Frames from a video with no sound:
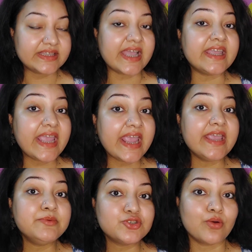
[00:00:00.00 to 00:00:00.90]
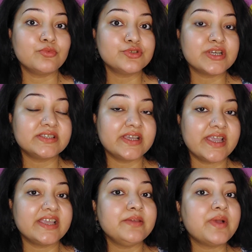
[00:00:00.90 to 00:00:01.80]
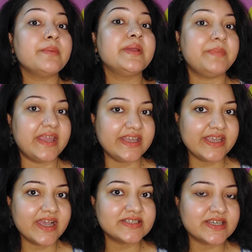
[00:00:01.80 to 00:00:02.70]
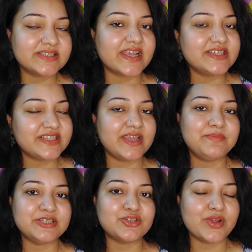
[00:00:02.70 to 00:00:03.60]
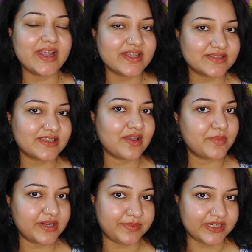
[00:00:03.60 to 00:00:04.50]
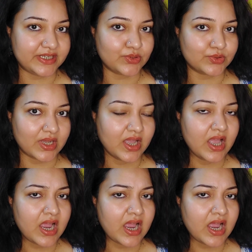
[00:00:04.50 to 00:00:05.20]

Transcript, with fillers: তাই এই সমস্যা থেকে কিভাবে বেরিয়ে আসা যায় সেই বিষয়ে আজকে আমার ভিডিও ভিডিওটা